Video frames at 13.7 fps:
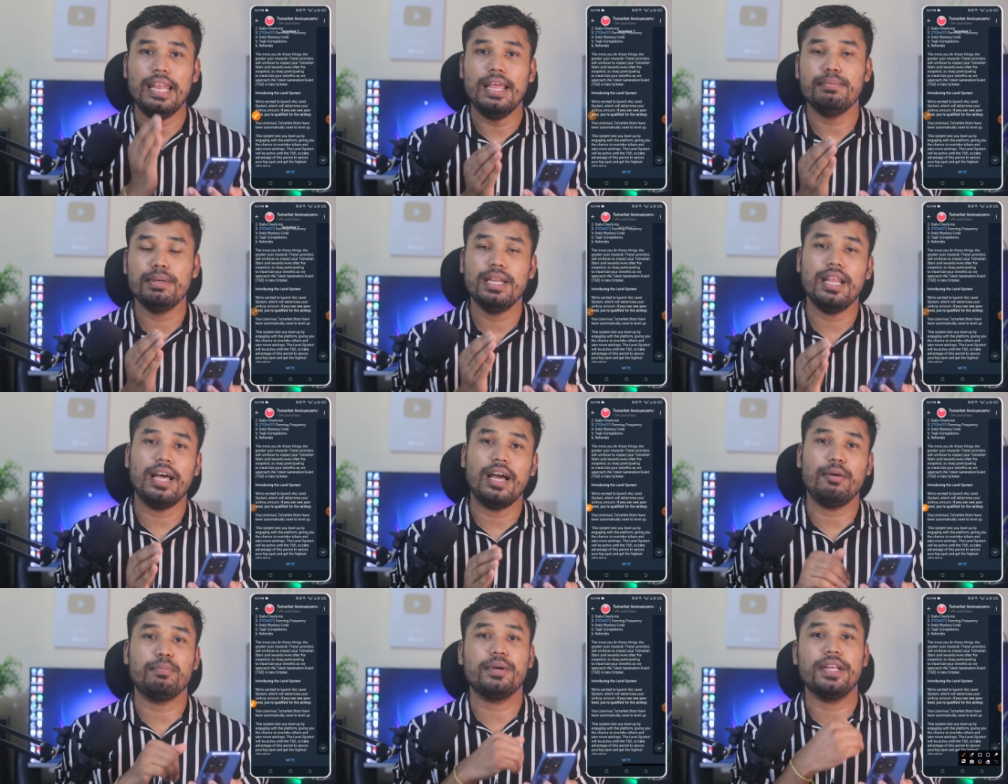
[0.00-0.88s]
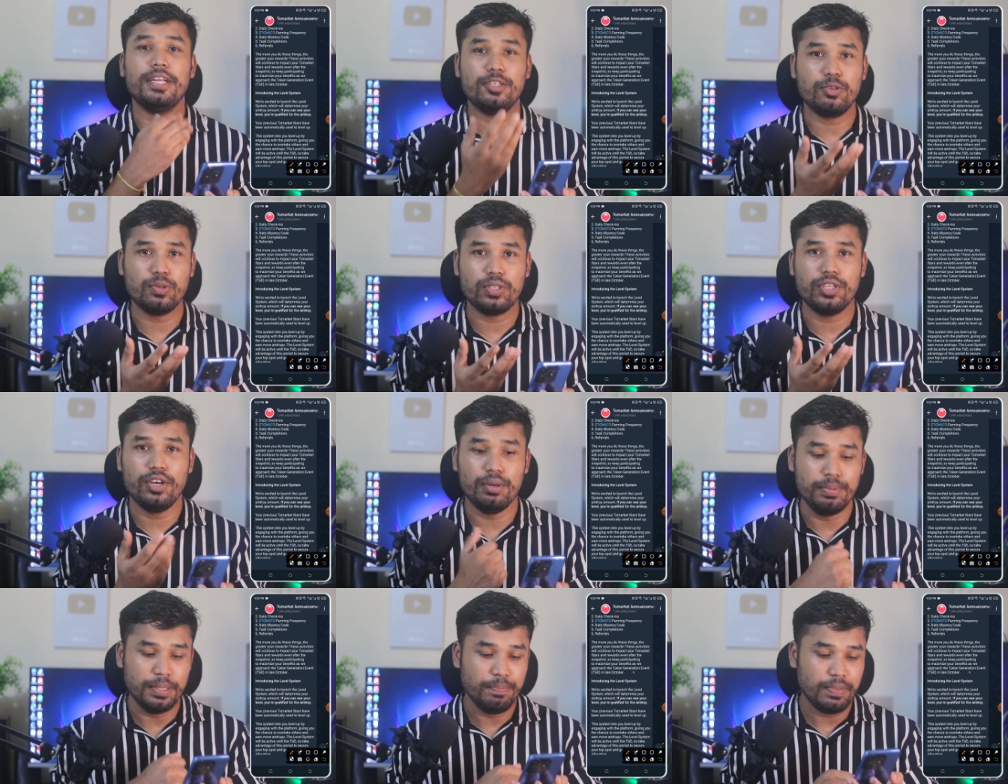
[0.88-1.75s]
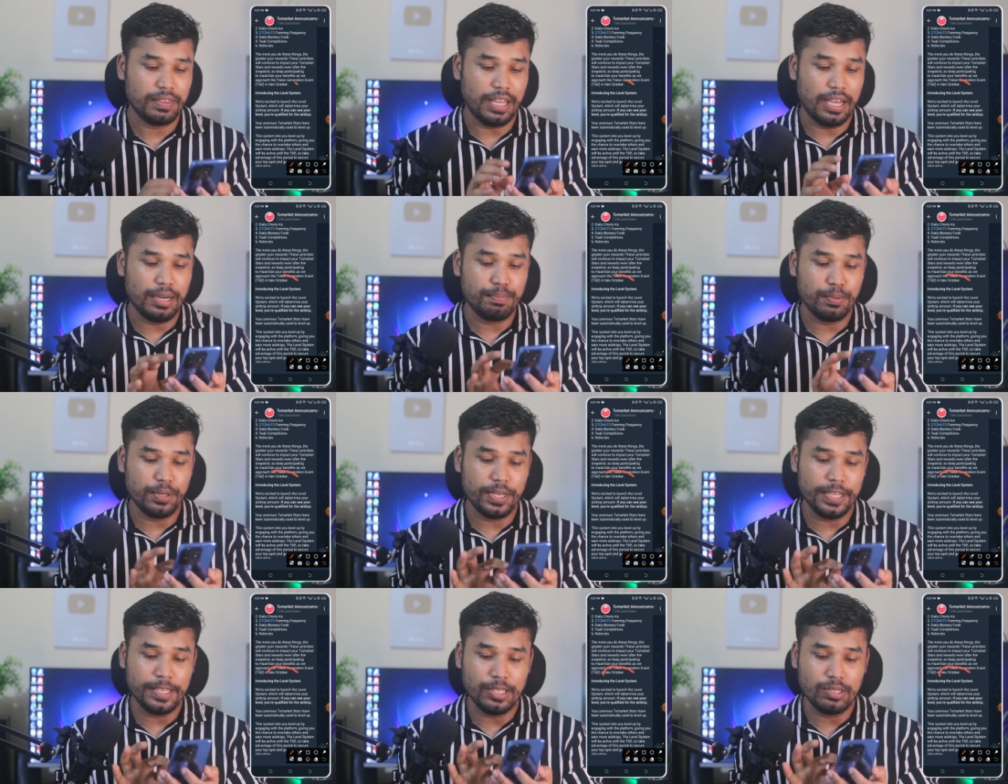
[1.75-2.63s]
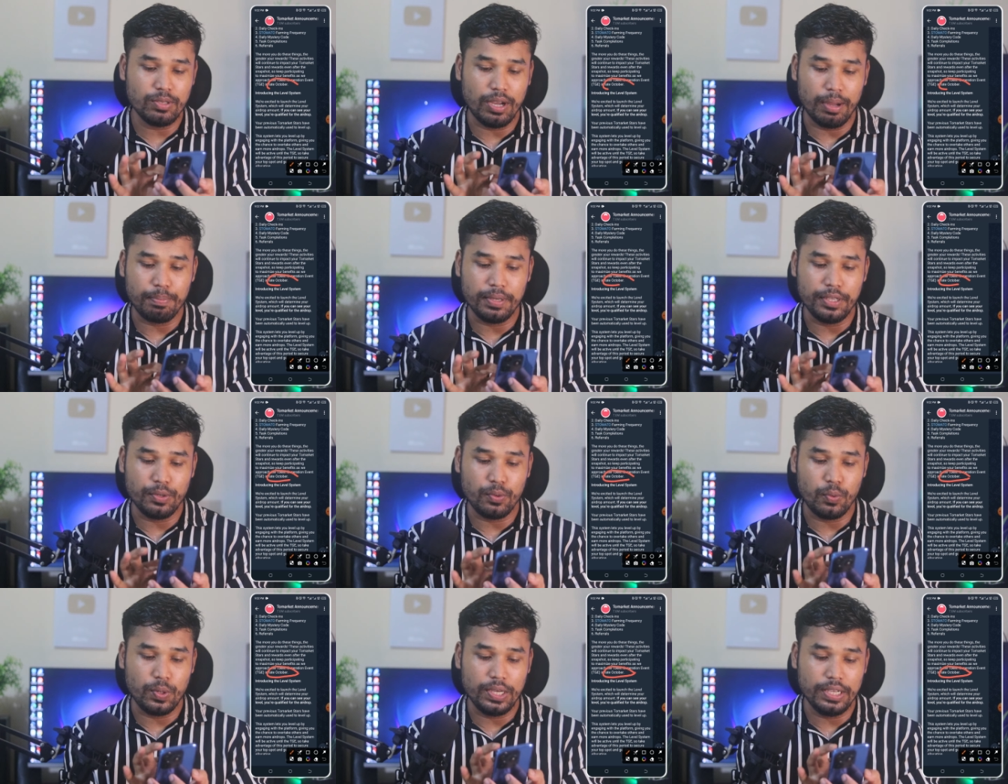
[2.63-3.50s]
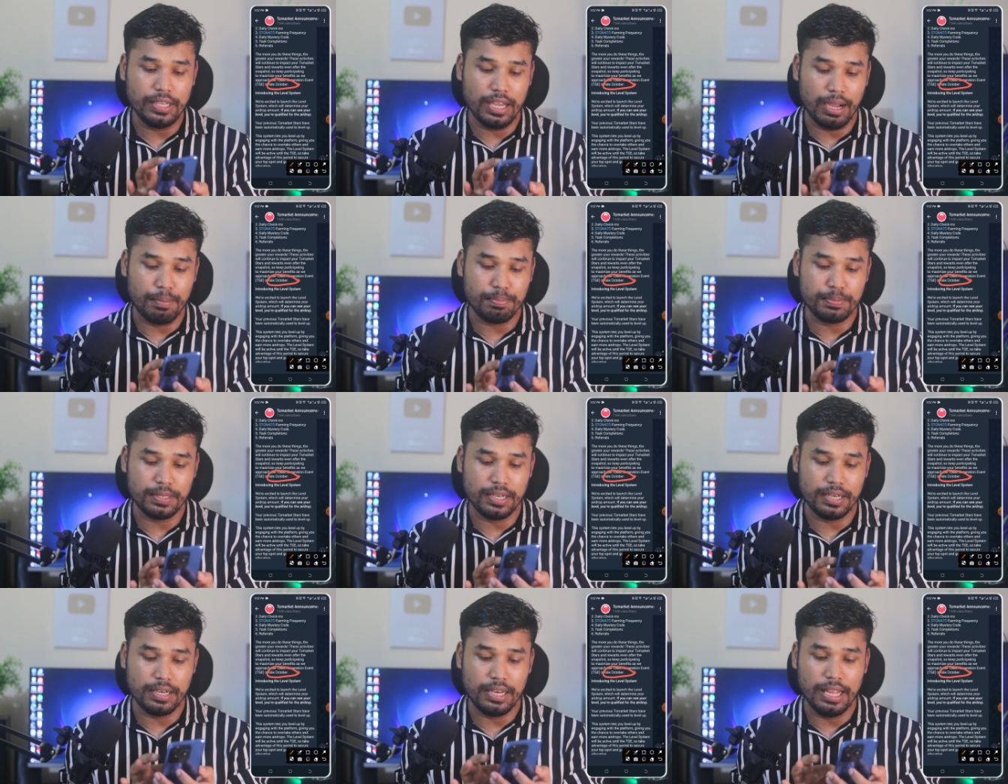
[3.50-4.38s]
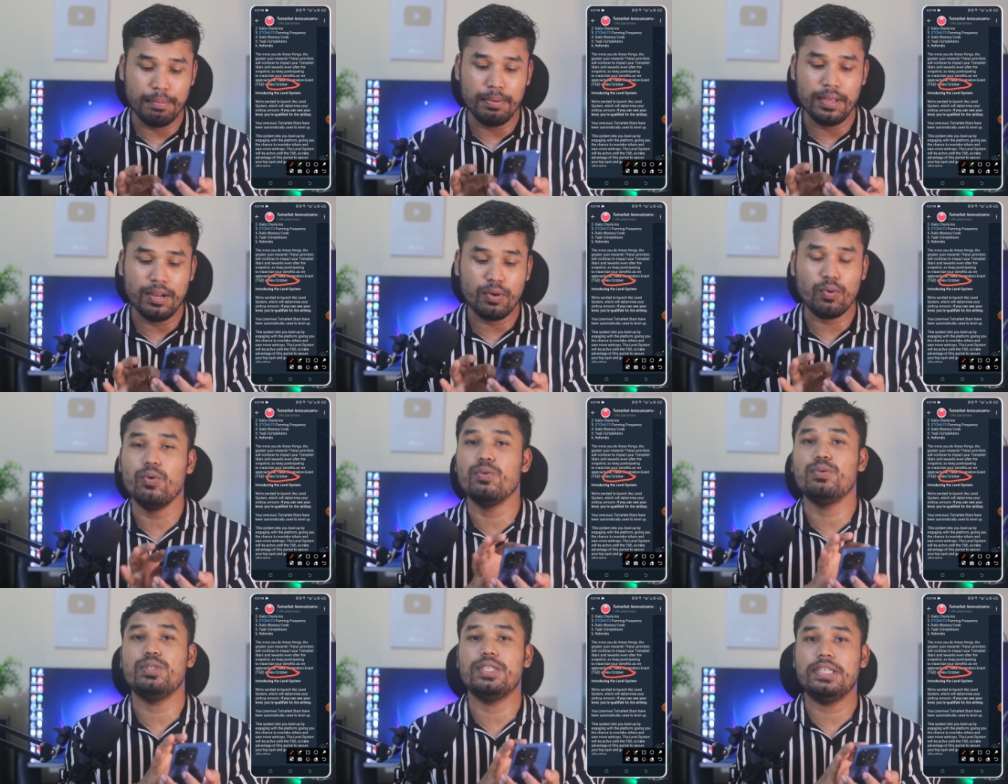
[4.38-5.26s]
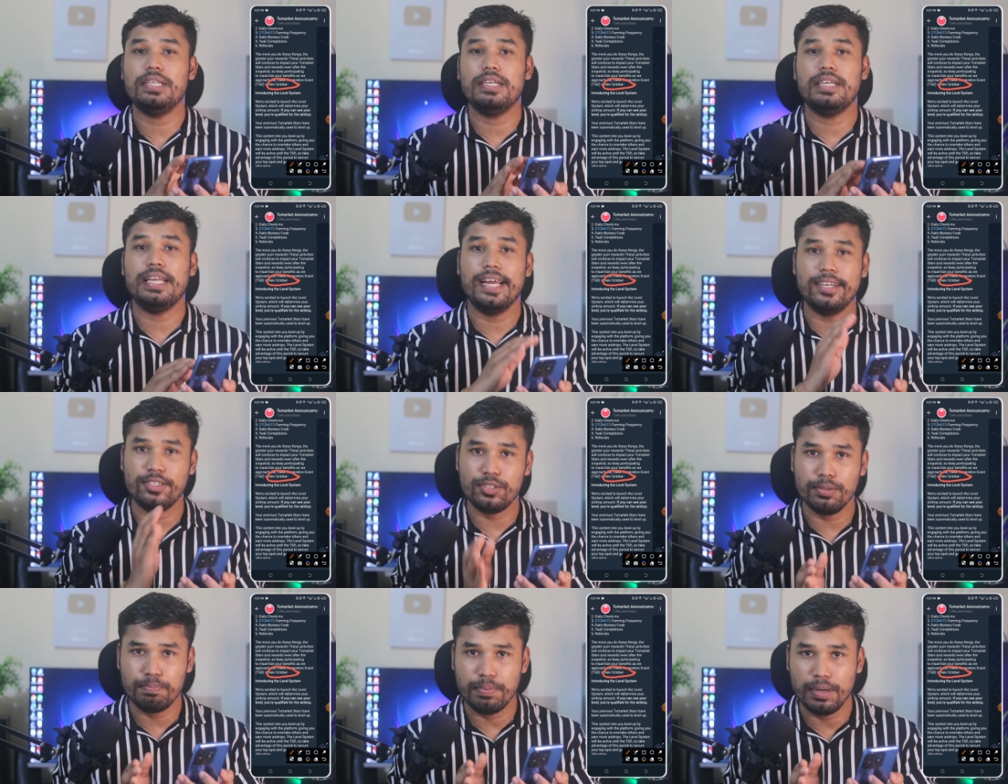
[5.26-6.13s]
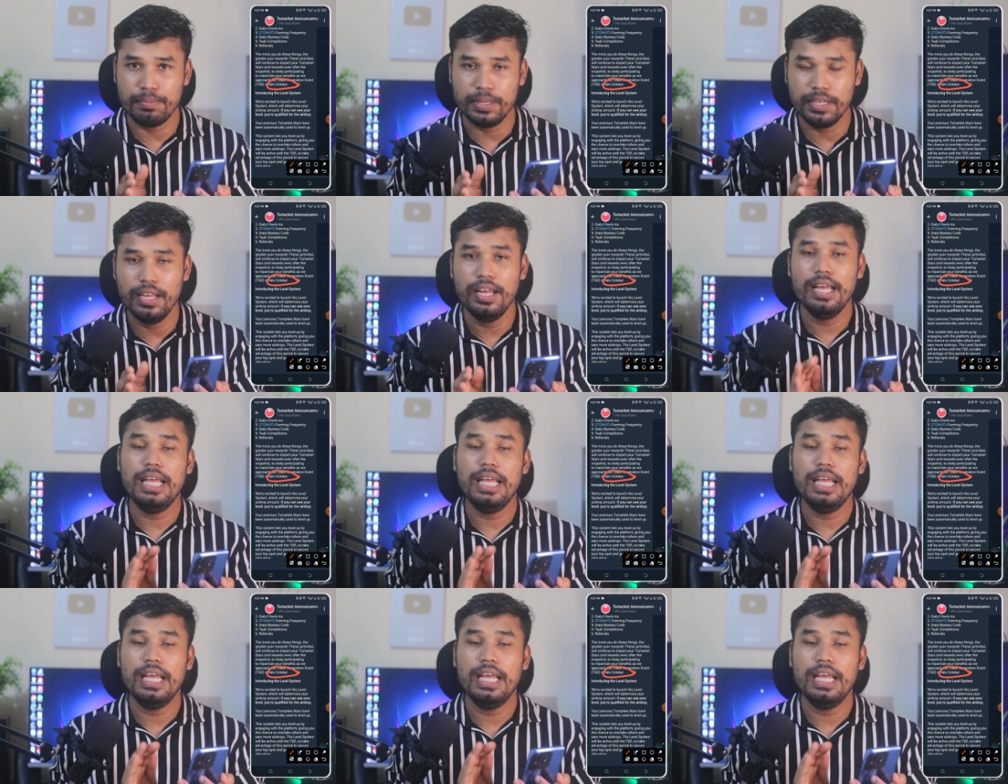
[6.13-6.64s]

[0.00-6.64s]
লেভেল আপগ্রেড করতে হবে তারপরেই কিন্তু আপনি ওই আপনার লেভেল অনুযায়ী এয়ারড্রপ পাবেন